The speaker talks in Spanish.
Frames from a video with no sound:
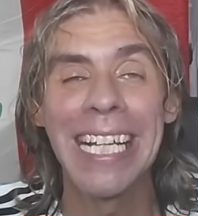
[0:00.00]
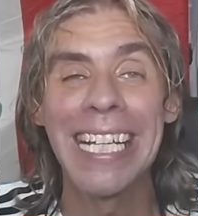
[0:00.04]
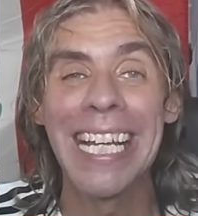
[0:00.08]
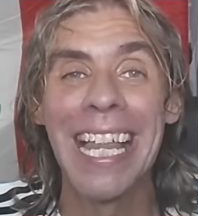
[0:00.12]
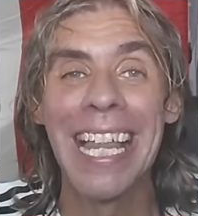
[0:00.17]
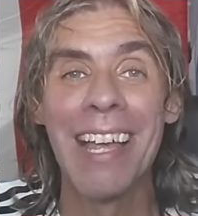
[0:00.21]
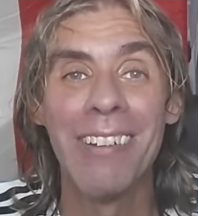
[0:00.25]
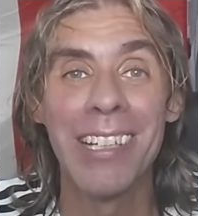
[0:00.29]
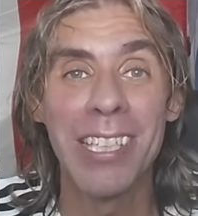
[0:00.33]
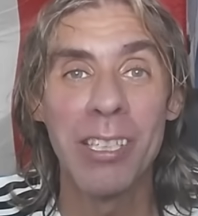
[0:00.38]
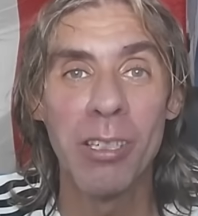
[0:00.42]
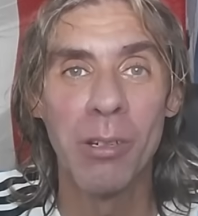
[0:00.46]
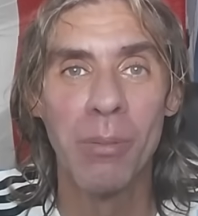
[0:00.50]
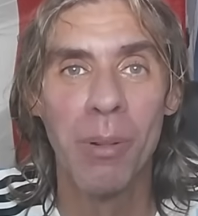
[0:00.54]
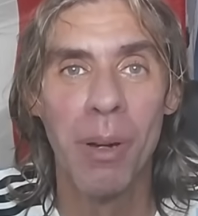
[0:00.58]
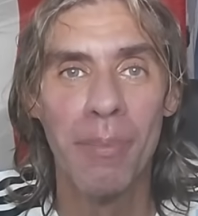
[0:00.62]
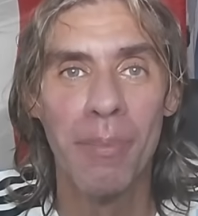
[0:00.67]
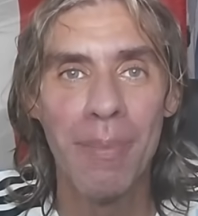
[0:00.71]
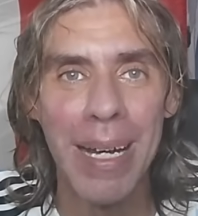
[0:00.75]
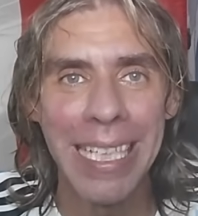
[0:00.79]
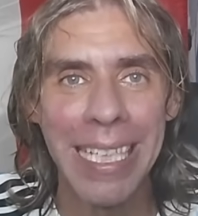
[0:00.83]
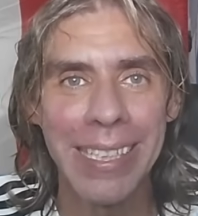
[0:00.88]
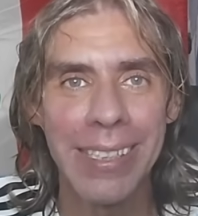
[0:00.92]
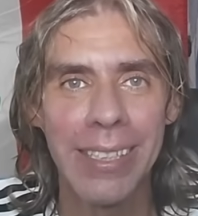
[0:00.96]
Cada vez somos
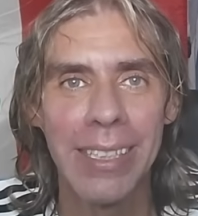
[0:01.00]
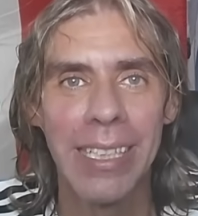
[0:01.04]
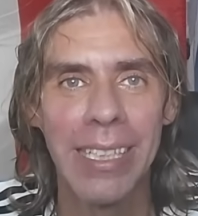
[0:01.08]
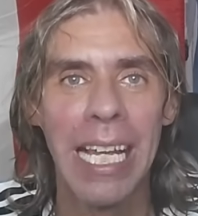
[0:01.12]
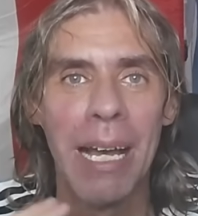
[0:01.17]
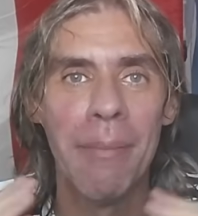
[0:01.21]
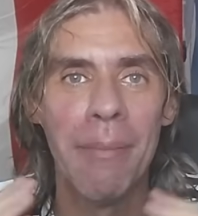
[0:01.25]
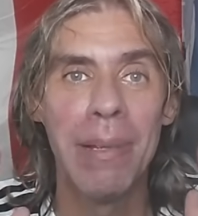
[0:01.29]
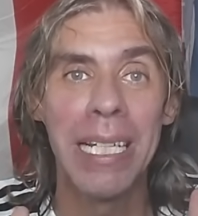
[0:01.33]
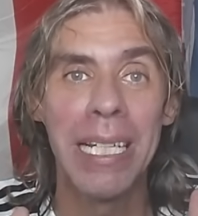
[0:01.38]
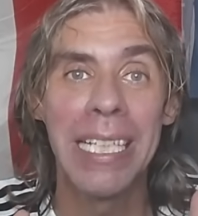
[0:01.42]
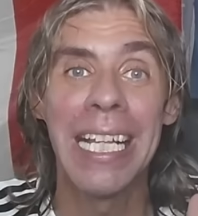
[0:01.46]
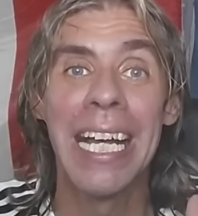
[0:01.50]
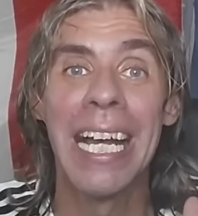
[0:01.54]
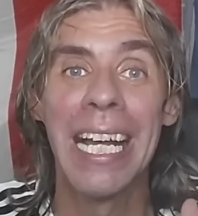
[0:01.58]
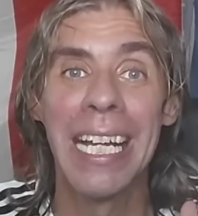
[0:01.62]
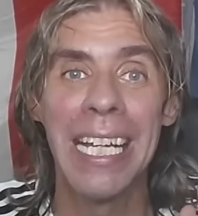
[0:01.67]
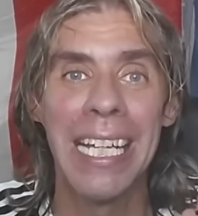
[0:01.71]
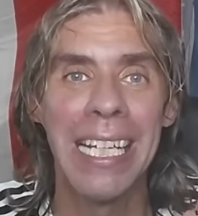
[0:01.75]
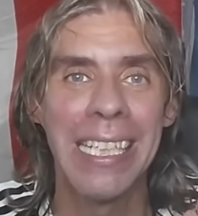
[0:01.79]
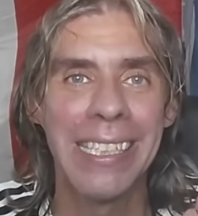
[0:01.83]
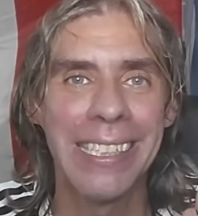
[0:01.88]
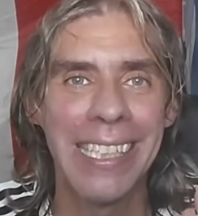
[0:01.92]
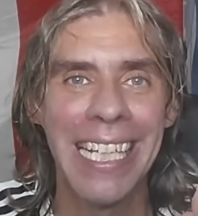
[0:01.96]
más. La meta
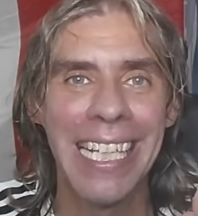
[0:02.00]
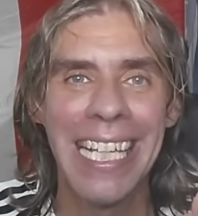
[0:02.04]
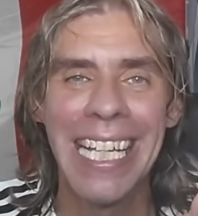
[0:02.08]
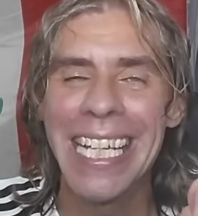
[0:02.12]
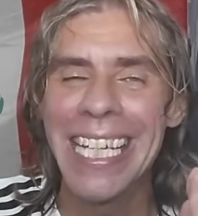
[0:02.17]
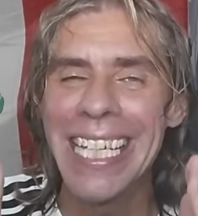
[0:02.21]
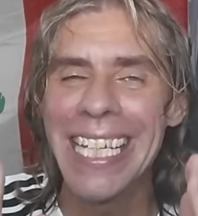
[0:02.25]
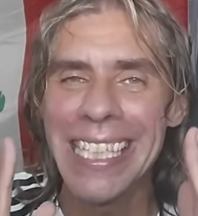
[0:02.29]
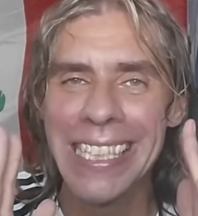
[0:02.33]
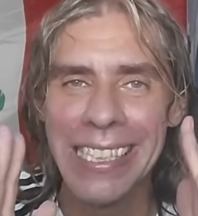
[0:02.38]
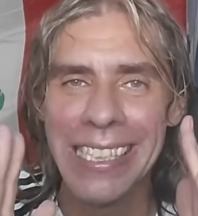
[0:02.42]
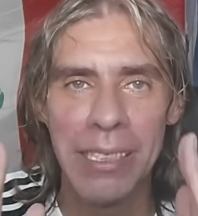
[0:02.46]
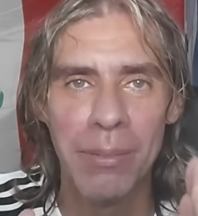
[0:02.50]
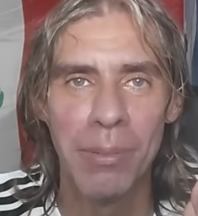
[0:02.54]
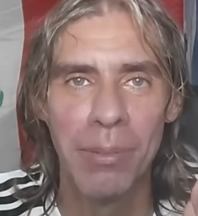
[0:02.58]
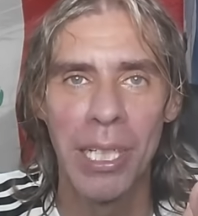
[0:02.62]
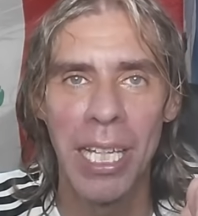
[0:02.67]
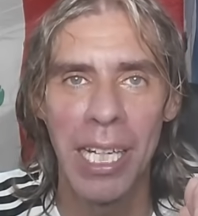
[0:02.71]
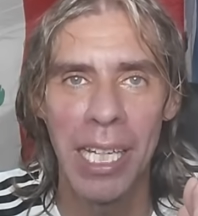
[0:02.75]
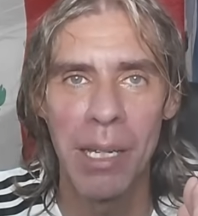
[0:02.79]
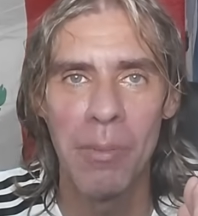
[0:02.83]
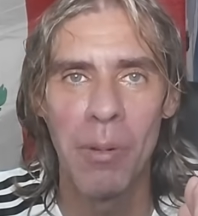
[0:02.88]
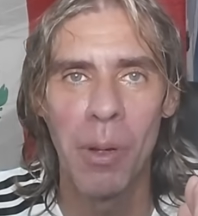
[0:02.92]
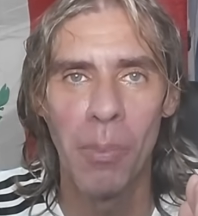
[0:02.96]
es lejísimo, la
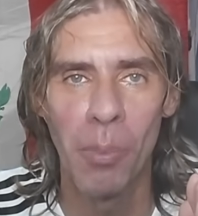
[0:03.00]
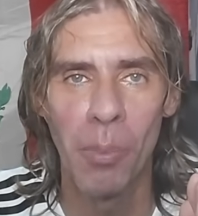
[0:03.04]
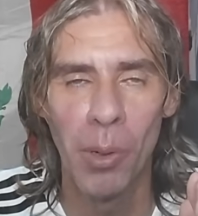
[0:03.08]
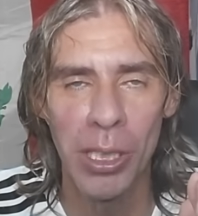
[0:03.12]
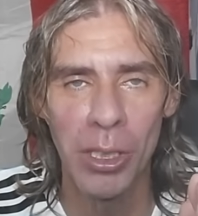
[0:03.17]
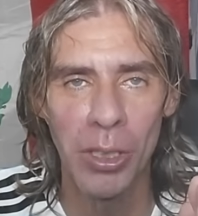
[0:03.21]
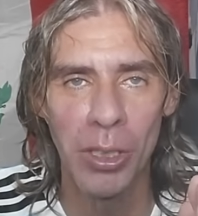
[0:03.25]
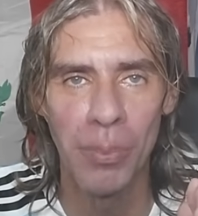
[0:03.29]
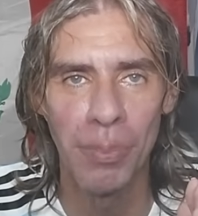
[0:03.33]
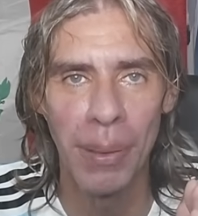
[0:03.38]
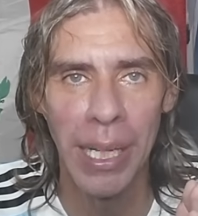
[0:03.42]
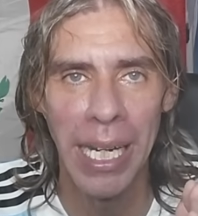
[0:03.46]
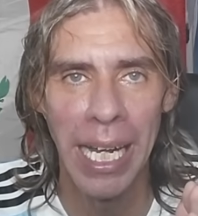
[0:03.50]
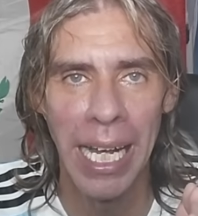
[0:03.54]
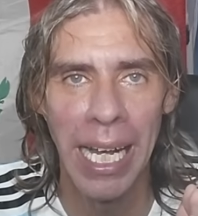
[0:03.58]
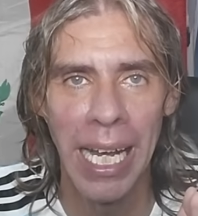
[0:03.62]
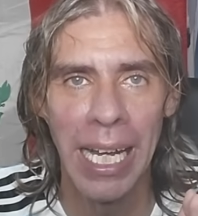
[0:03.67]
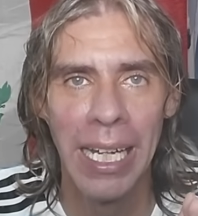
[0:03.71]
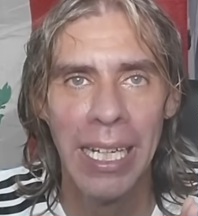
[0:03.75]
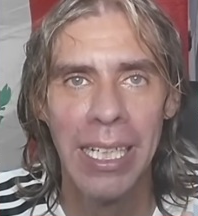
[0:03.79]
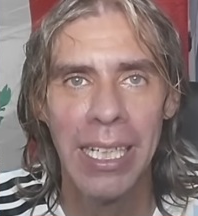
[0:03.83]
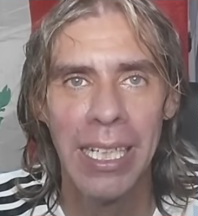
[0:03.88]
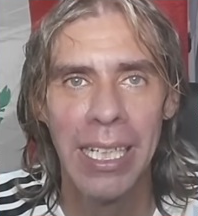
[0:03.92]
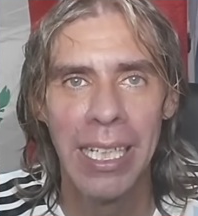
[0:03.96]
que hemos puesto
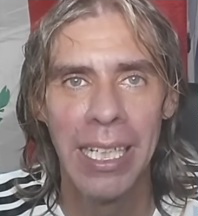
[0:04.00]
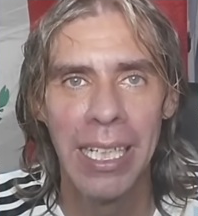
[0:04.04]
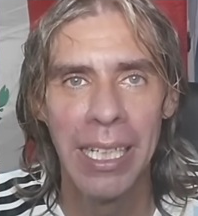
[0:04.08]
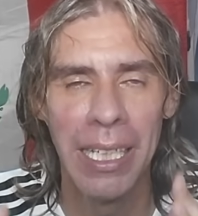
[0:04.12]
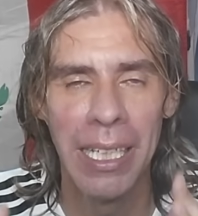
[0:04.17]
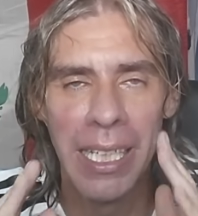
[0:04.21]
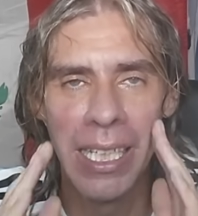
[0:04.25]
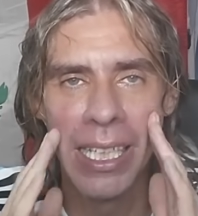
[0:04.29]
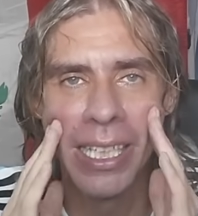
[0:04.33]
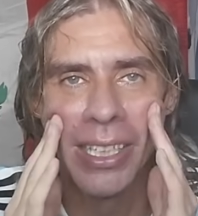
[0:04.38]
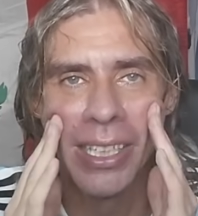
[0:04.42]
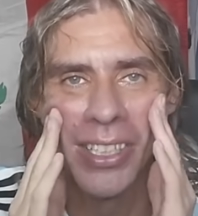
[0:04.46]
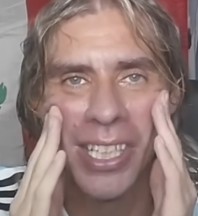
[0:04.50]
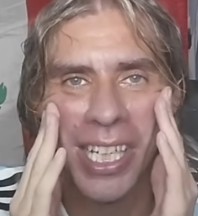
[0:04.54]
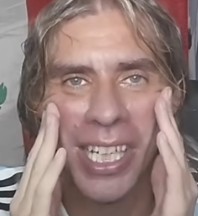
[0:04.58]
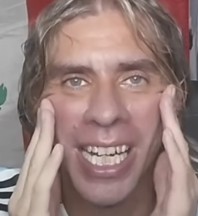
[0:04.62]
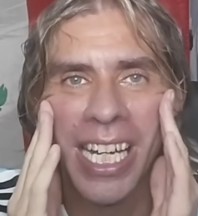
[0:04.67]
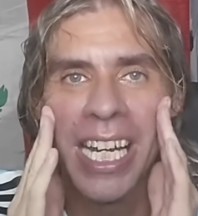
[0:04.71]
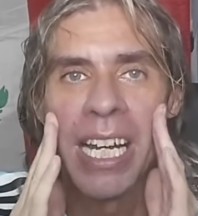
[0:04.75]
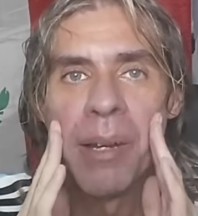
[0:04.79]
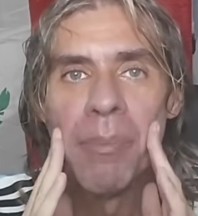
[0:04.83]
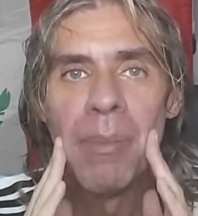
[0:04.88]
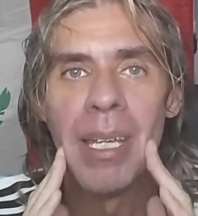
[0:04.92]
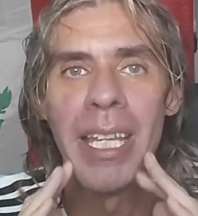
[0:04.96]
para eh, llegar
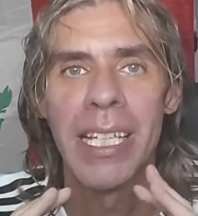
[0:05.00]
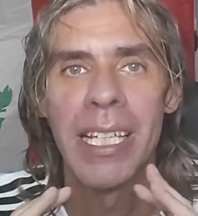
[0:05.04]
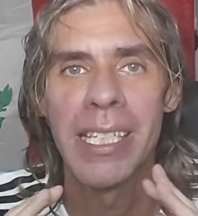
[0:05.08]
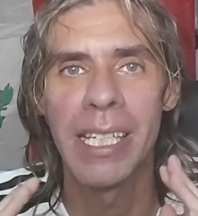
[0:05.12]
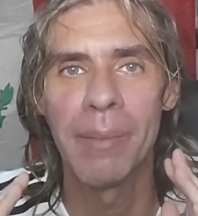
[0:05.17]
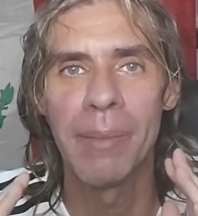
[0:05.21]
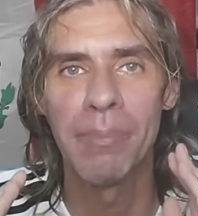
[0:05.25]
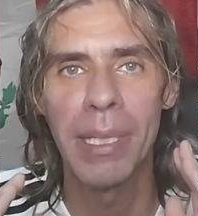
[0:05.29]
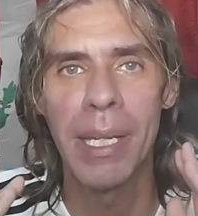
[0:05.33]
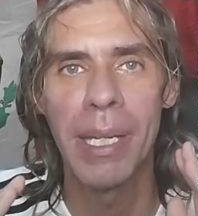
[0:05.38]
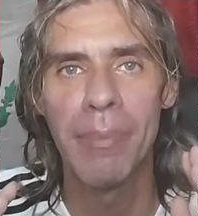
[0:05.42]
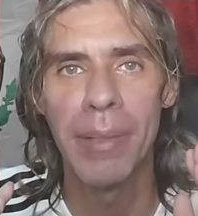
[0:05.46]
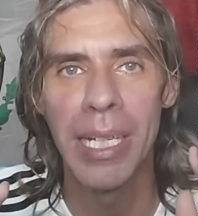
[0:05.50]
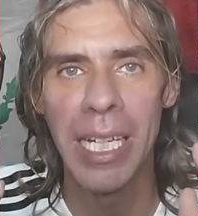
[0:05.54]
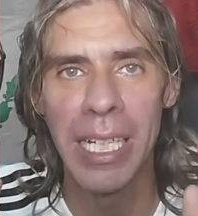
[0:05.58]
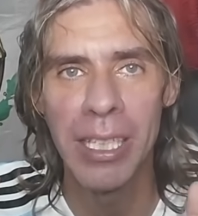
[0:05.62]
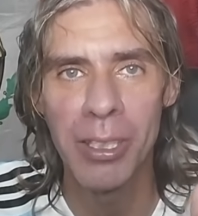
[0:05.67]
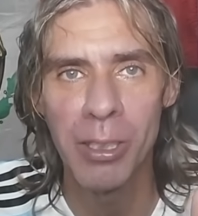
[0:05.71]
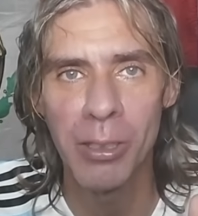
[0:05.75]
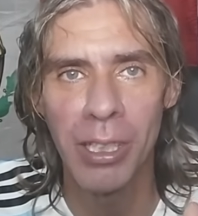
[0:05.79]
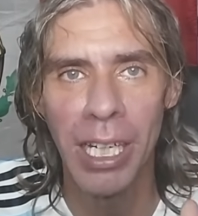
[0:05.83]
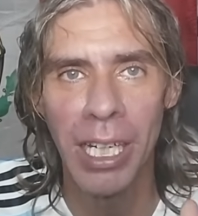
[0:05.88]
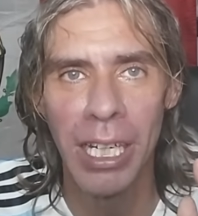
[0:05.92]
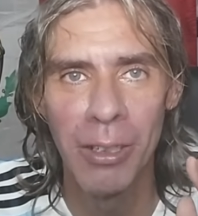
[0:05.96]
al mes de septiembre al
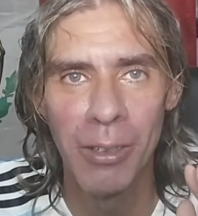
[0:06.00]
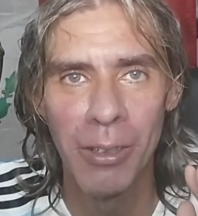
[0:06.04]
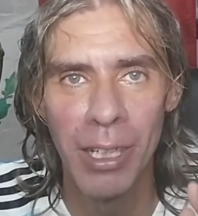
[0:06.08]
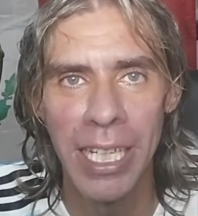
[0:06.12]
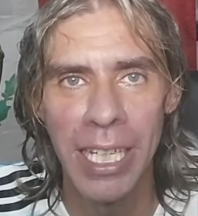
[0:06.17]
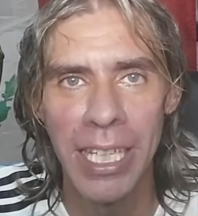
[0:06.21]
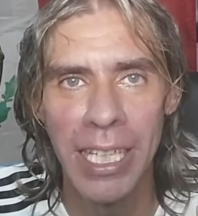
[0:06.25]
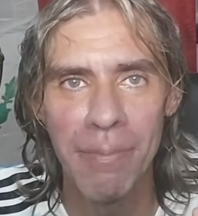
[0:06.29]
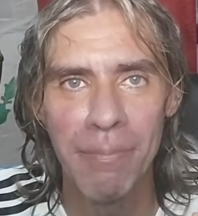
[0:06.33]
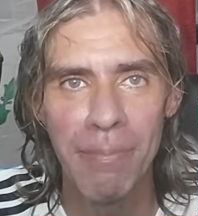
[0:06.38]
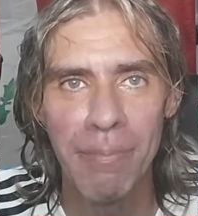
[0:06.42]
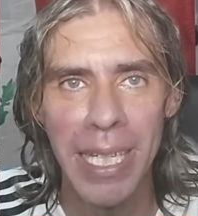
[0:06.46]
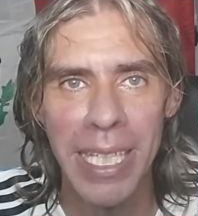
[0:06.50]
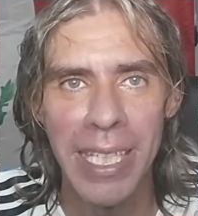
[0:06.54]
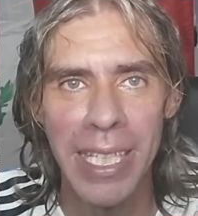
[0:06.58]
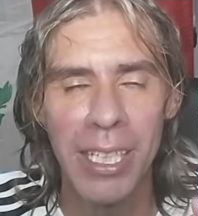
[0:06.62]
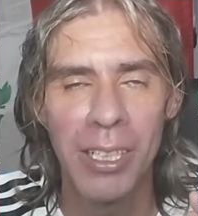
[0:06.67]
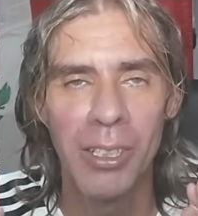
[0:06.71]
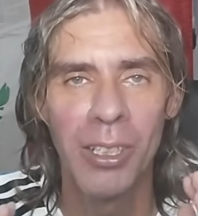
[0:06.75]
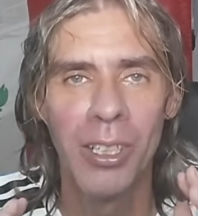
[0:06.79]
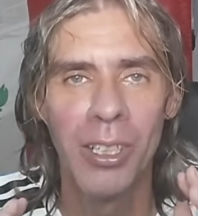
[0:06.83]
Zócalo ahí en México.